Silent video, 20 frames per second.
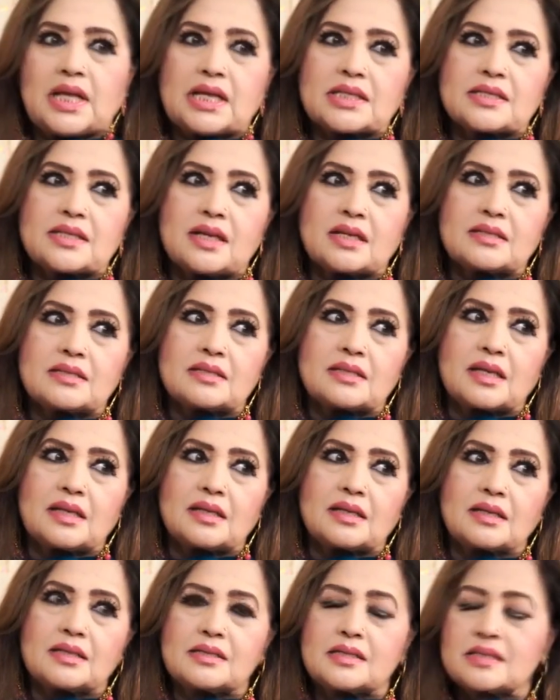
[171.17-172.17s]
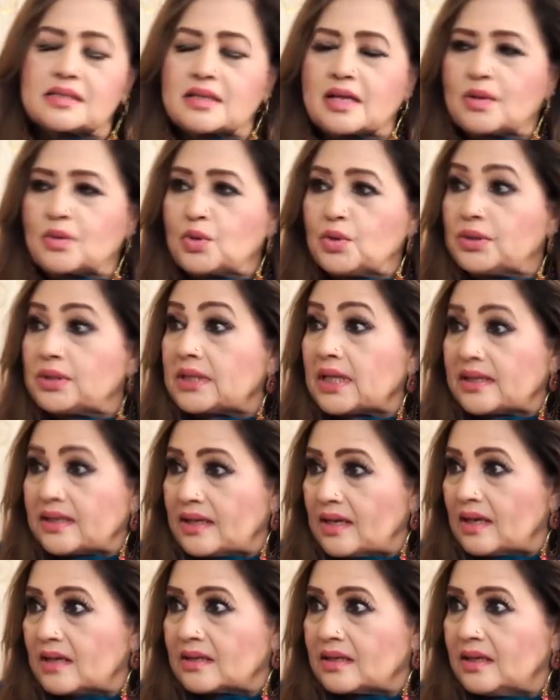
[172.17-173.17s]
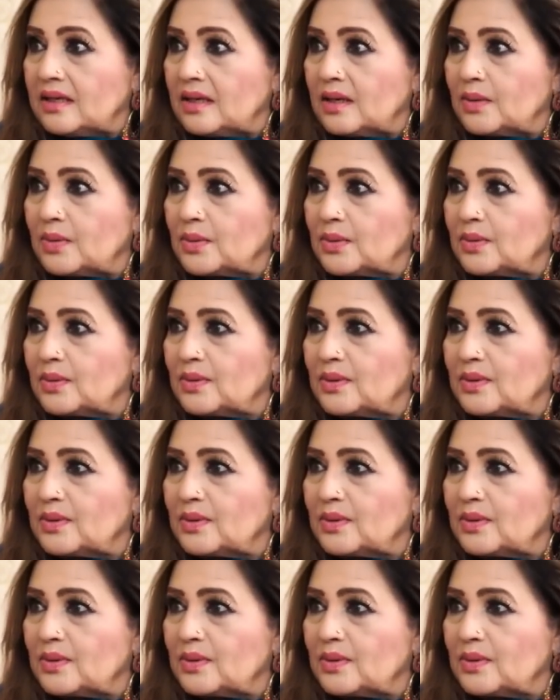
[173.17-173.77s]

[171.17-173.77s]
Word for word: ऐसा जहर जिसका कोई तरिया ही ना हो